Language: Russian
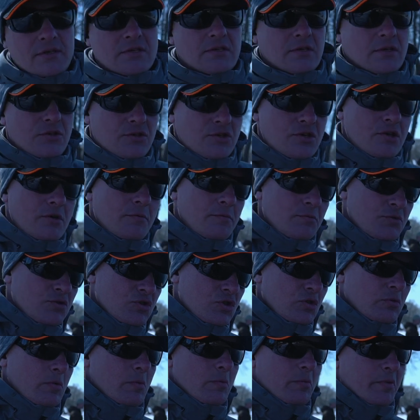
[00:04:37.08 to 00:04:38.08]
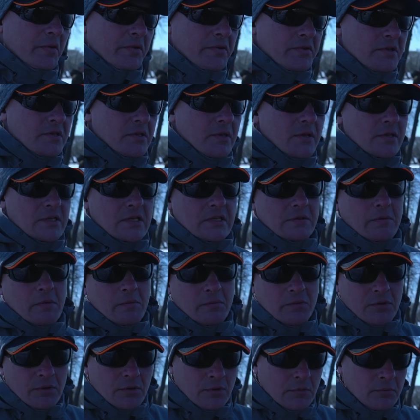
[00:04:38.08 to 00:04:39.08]
Зачем? Чтобы провести над
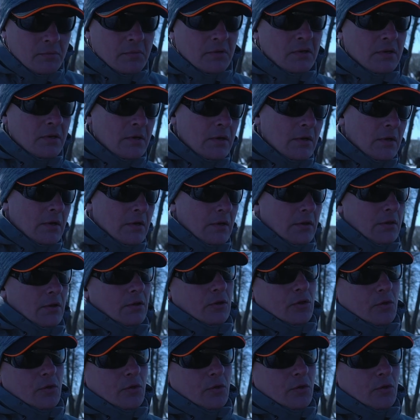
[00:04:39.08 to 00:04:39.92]
самым дном на